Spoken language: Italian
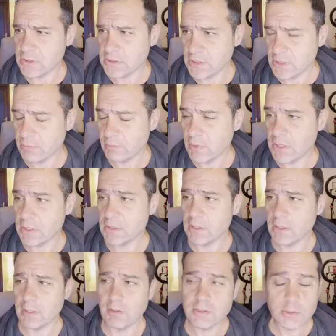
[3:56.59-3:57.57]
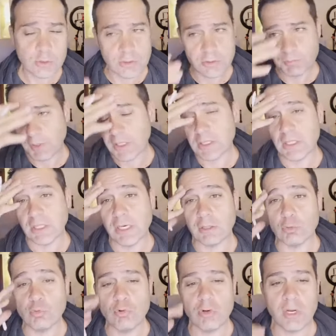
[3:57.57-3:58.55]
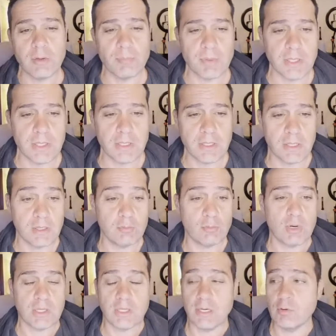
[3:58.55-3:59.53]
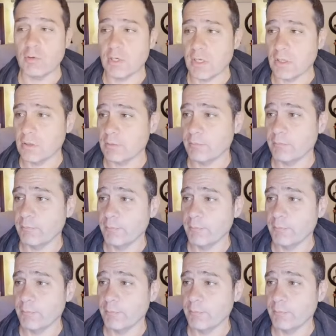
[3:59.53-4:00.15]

sì, vedete sono sparite le rughe perché... E guarda ancora,